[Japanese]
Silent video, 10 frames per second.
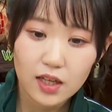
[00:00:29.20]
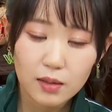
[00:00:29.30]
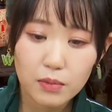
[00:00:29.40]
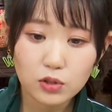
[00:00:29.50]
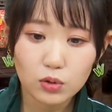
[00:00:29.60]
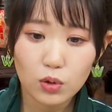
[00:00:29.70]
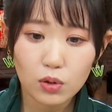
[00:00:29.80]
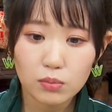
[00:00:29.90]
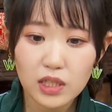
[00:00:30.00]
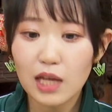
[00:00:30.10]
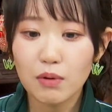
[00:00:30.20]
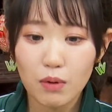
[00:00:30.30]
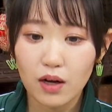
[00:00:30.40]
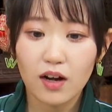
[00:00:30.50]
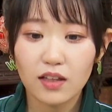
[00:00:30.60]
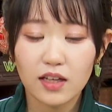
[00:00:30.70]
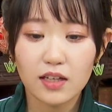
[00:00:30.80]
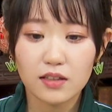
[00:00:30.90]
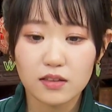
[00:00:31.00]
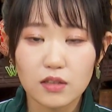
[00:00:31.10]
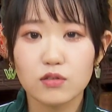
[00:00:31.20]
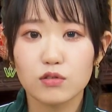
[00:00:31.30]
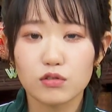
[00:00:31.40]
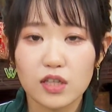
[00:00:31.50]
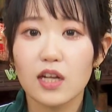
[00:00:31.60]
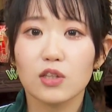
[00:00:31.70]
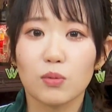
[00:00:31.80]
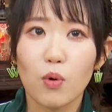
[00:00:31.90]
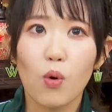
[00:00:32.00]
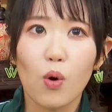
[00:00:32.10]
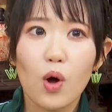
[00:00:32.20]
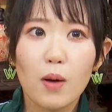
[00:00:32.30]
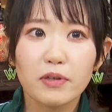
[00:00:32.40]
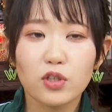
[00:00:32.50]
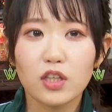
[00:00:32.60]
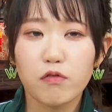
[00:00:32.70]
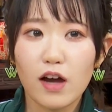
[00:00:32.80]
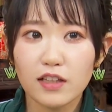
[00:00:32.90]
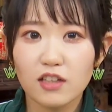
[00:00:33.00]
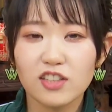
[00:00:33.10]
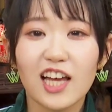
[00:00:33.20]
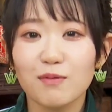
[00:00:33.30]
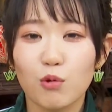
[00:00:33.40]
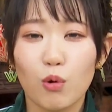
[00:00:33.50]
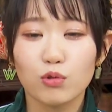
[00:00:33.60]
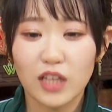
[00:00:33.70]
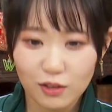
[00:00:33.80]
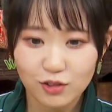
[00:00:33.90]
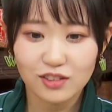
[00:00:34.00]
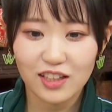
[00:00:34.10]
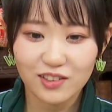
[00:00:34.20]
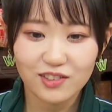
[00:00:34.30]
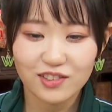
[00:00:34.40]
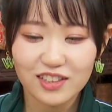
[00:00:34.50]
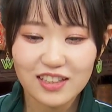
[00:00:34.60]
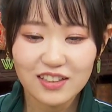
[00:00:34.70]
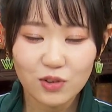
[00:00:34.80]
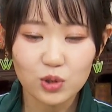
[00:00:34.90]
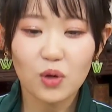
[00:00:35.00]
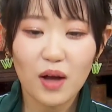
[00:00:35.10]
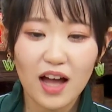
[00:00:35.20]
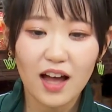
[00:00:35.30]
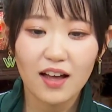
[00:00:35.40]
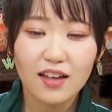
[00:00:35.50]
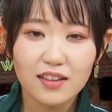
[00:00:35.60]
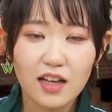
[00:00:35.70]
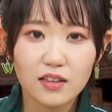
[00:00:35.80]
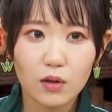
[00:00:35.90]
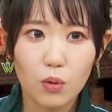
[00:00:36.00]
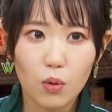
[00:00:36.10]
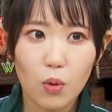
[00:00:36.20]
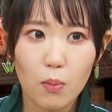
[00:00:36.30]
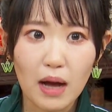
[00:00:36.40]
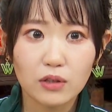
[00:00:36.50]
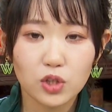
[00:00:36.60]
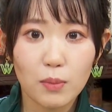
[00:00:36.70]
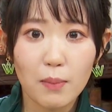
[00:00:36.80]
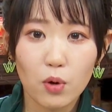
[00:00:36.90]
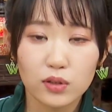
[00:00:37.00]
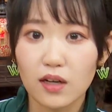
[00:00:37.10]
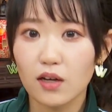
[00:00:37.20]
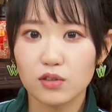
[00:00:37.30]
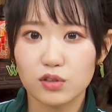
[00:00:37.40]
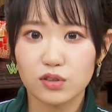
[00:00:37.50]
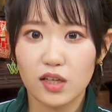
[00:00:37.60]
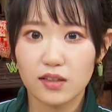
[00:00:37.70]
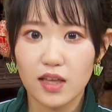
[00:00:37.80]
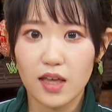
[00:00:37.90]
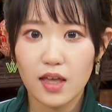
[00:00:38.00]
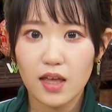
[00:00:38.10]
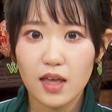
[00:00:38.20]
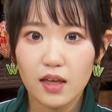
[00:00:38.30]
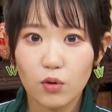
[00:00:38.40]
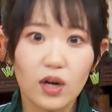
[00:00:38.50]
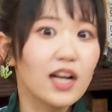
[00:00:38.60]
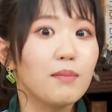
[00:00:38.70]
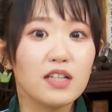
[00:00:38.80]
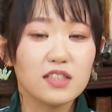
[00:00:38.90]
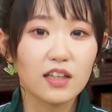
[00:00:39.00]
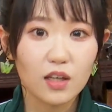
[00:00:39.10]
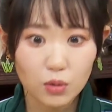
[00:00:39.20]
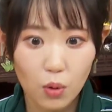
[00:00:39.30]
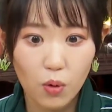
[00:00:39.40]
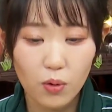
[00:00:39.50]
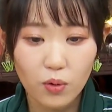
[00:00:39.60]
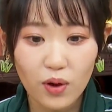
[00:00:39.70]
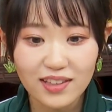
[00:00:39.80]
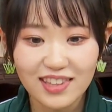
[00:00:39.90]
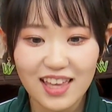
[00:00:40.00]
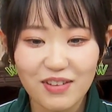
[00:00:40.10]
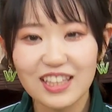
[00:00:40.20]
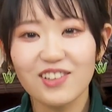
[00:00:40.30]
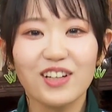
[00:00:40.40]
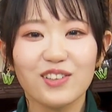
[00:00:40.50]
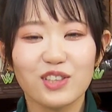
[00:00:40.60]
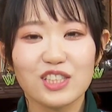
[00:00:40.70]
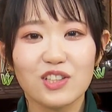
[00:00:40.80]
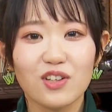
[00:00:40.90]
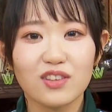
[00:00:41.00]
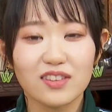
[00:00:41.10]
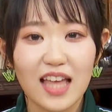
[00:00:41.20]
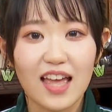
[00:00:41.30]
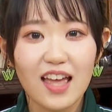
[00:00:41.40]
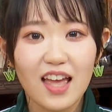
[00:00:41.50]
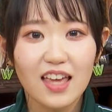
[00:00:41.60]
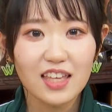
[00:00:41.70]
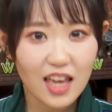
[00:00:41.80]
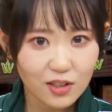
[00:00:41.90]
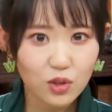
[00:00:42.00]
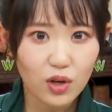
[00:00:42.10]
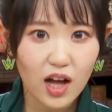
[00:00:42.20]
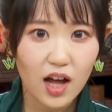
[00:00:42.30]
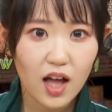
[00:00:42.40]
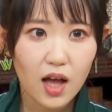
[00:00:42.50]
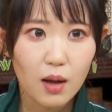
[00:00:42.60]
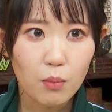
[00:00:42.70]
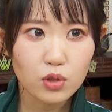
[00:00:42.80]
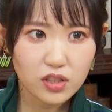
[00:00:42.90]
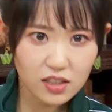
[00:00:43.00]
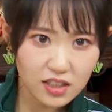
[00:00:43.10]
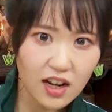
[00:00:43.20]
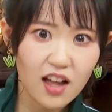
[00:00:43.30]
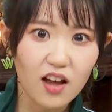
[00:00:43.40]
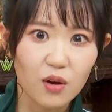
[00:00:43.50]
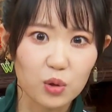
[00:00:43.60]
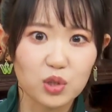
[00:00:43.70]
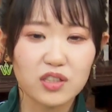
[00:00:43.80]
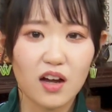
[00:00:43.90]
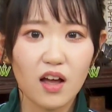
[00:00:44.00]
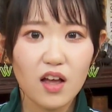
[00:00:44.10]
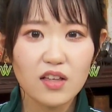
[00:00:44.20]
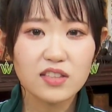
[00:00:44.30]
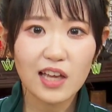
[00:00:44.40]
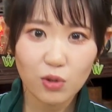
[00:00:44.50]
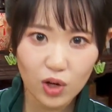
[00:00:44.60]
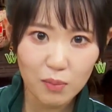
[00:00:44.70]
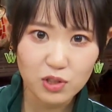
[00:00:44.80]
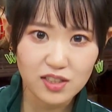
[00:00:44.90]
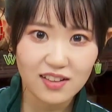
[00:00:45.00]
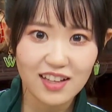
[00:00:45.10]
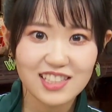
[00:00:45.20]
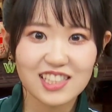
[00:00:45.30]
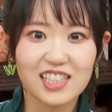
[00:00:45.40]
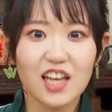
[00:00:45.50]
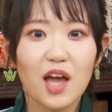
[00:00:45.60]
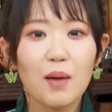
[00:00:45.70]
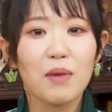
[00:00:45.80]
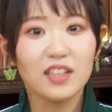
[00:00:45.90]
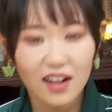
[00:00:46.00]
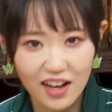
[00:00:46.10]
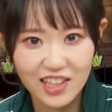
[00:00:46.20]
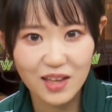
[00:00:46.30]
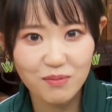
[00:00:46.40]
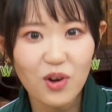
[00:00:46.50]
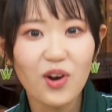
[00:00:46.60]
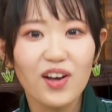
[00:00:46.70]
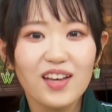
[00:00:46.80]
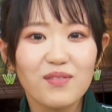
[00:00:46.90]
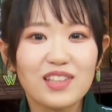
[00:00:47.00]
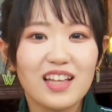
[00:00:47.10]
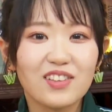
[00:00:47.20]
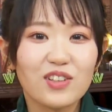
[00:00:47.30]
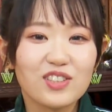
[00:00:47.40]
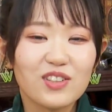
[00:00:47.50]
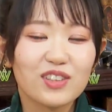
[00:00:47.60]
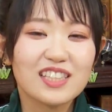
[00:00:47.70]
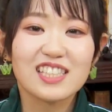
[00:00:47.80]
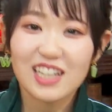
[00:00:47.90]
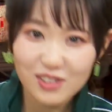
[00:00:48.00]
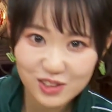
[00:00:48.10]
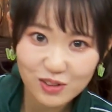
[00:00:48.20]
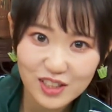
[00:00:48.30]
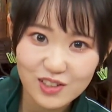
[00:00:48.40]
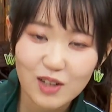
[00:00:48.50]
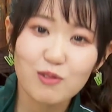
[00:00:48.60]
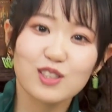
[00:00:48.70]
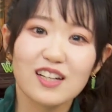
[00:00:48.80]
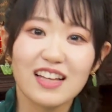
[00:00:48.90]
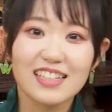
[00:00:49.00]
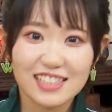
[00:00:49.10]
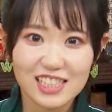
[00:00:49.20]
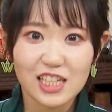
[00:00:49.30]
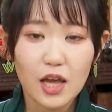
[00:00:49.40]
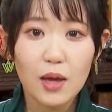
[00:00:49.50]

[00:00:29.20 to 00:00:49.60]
まあ、その未来はわからないですけれども、まあ、そうやってファイナルライブを歌うっていうことは何だろうこうマクトマも長く続けて来られましたけどこうやってまた良いお年をって言えるのがもしかしたら今年が最後かもしれないしまだ来年もみんなと一緒に同じ時間を過ごせるかもしれないし未